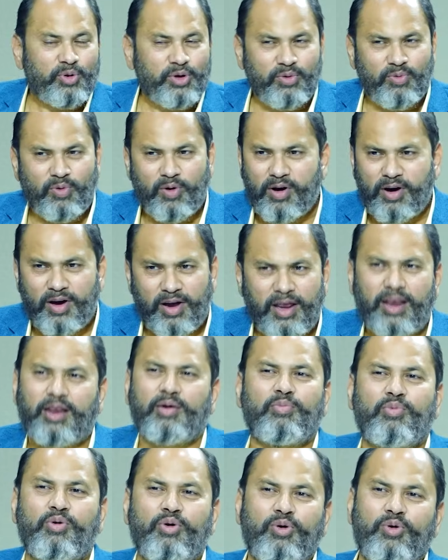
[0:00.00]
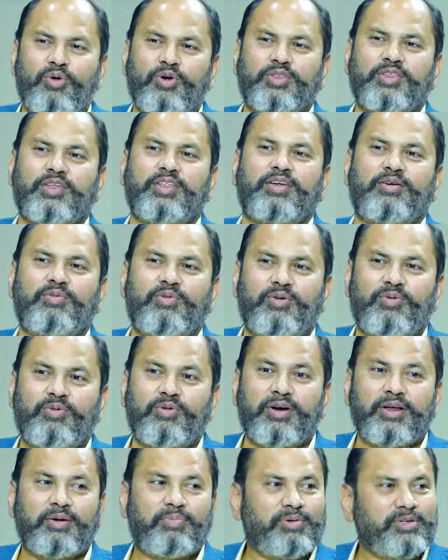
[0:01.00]
పోనీ ఒక్కరైనా బోరు కొడుతుందేమో
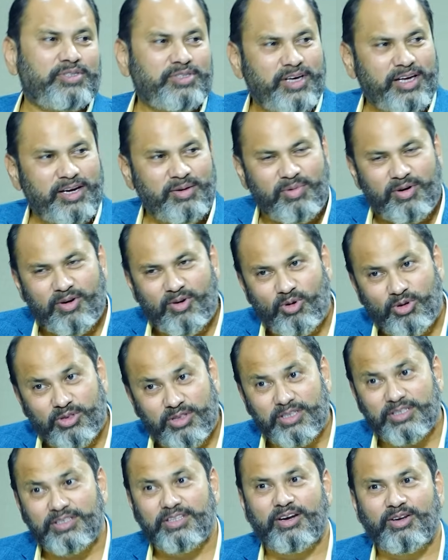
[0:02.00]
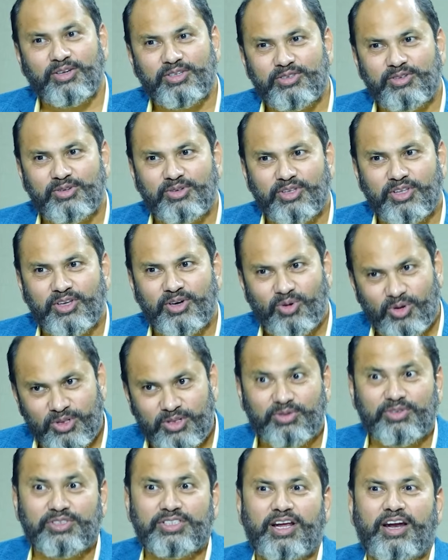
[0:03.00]
అనుకుంటే ప్రతిసారి మాకు కొత్తది తెలుస్తుంది
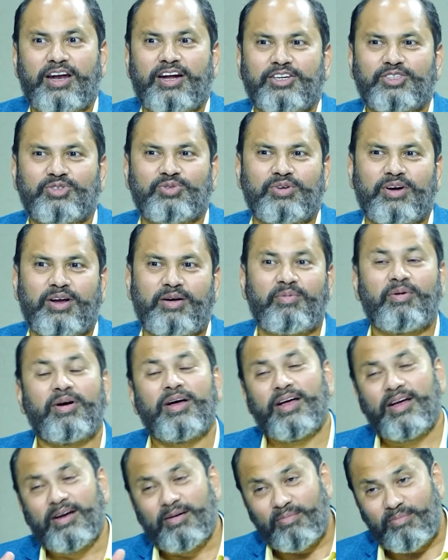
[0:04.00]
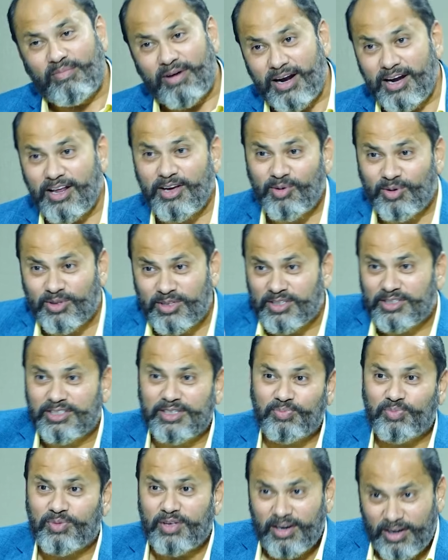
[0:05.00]
కొత్త విషయాలు నేర్చుకుంటాం మళ్ళీ కొత్తది
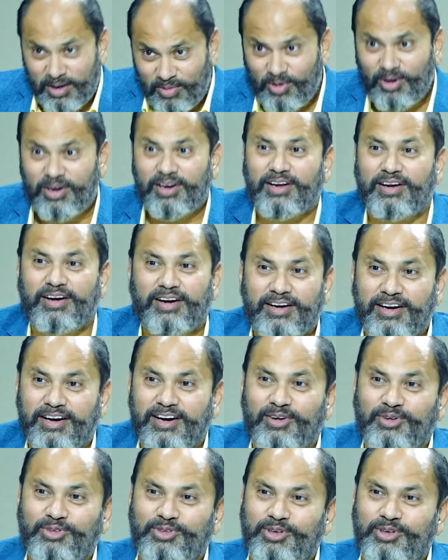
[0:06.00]
చెప్తారేమో అని అటెండ్